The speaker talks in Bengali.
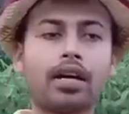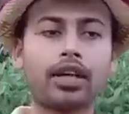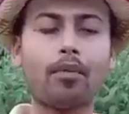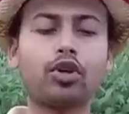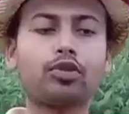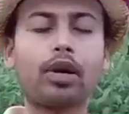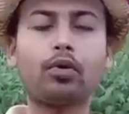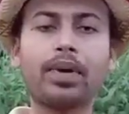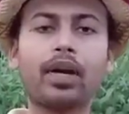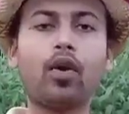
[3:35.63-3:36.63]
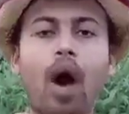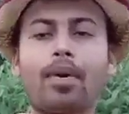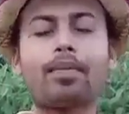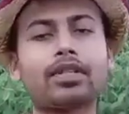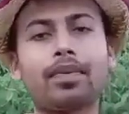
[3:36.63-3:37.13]
সাময়িক সময় কমে গেলেও
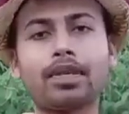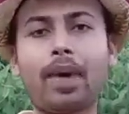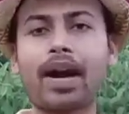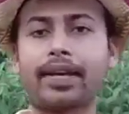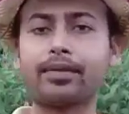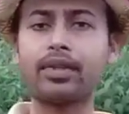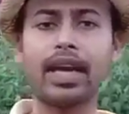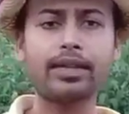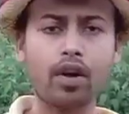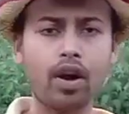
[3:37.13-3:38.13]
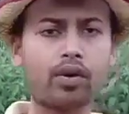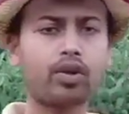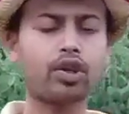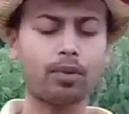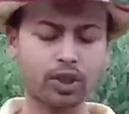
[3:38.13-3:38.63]
আবার মাঝে মাঝে বাড়ে যদি এই ধরনের কোনো
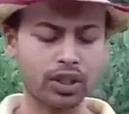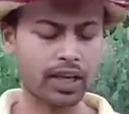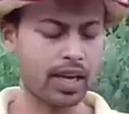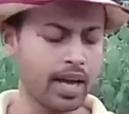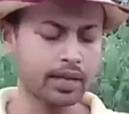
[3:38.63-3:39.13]
সমস্যা থাকে